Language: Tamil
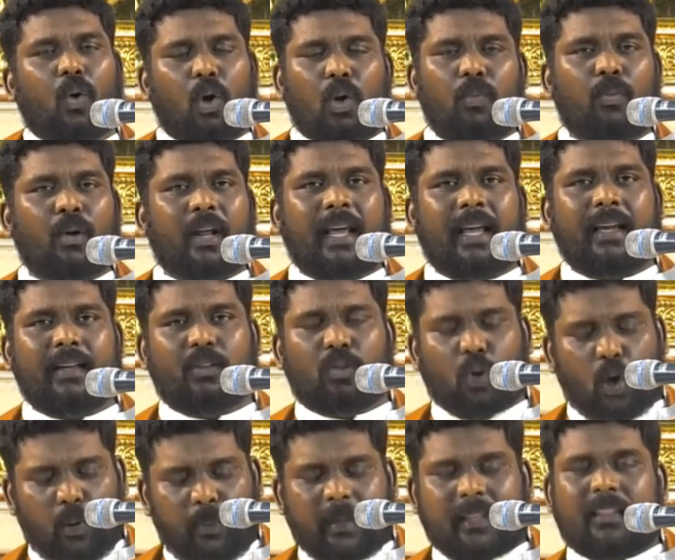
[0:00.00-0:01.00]
ஒரு முறை
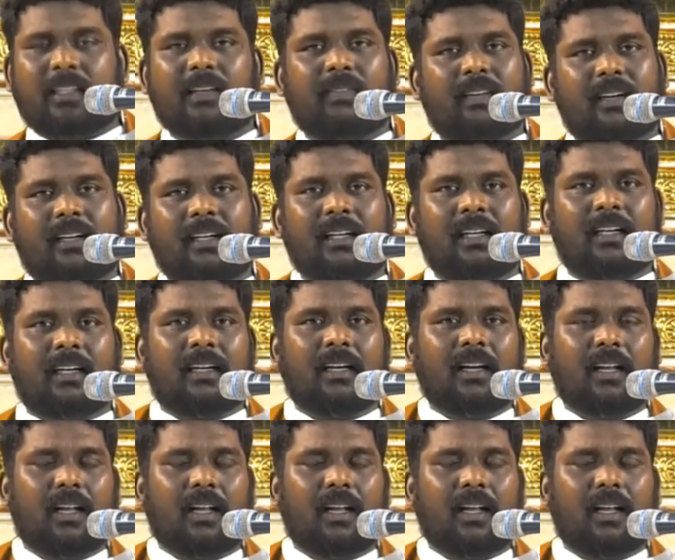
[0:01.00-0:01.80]
தோபித்து அவர்கள்